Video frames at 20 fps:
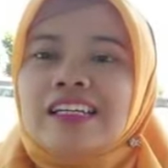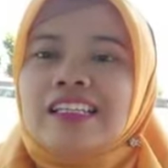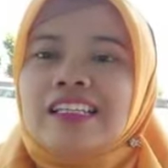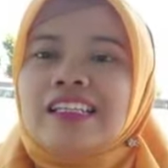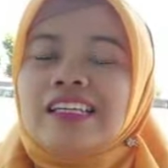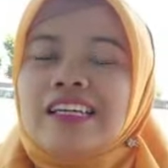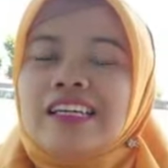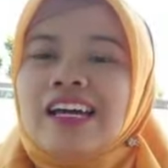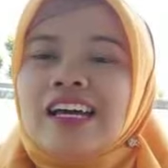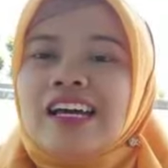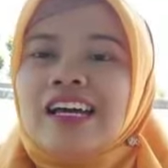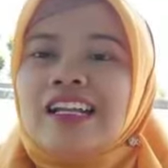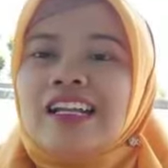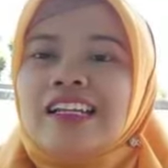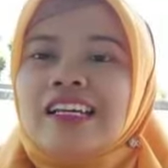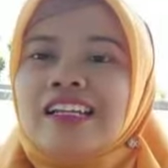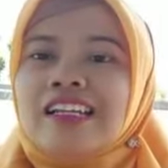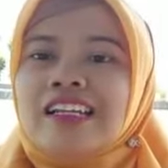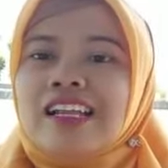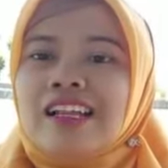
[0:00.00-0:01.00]
ketika
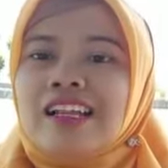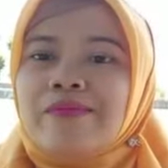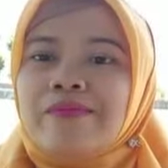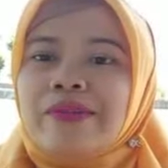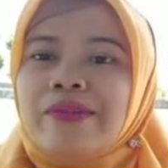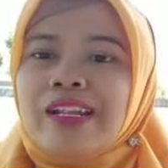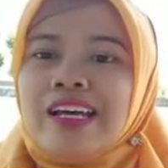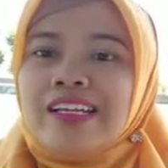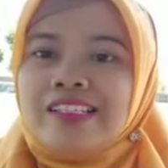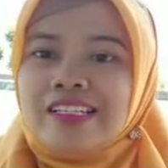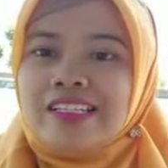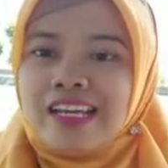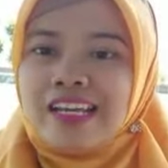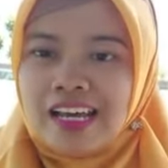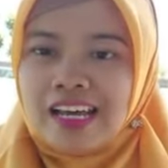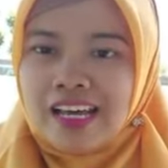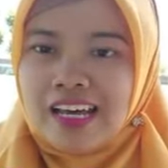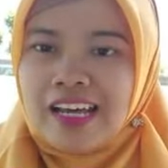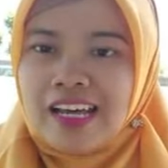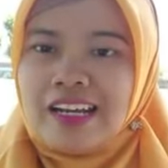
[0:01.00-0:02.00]
kalian dalam
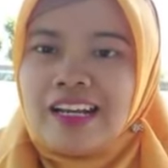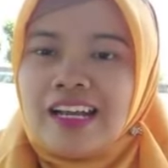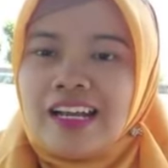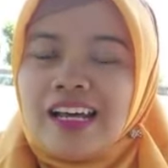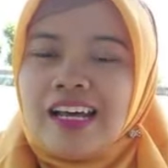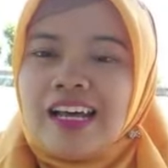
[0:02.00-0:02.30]
belajar,